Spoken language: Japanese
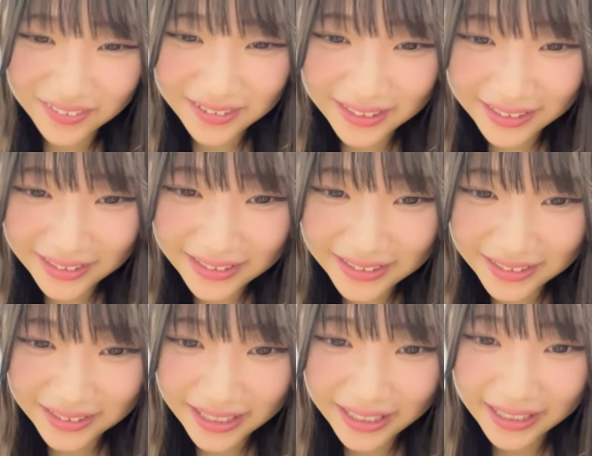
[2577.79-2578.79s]
持ってる
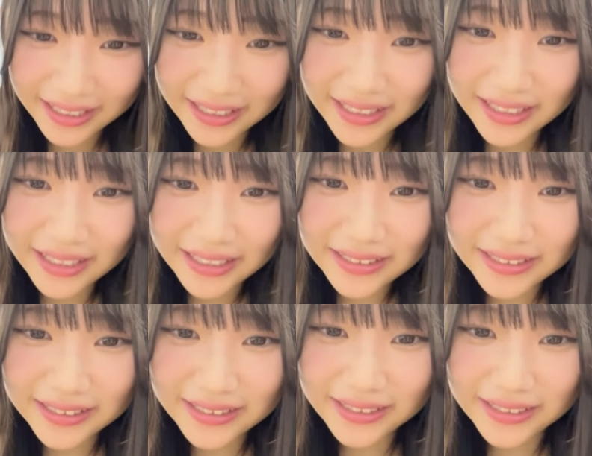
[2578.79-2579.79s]
人で
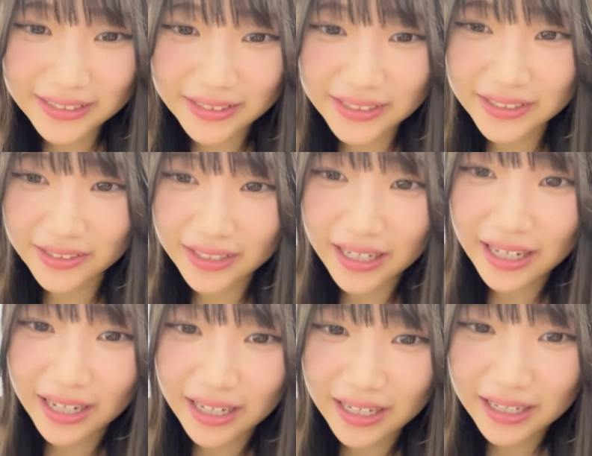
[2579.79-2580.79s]
10位の人
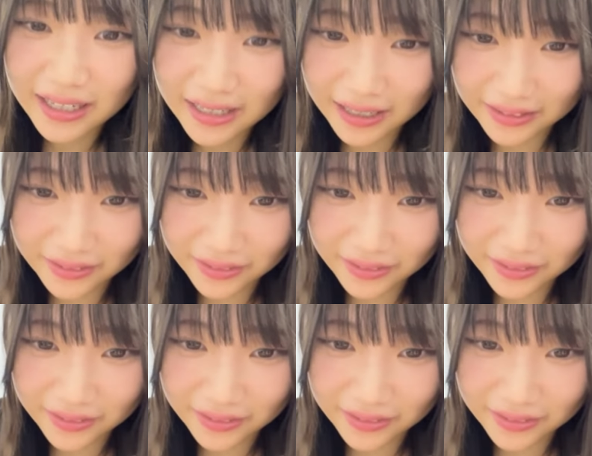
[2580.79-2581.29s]
があ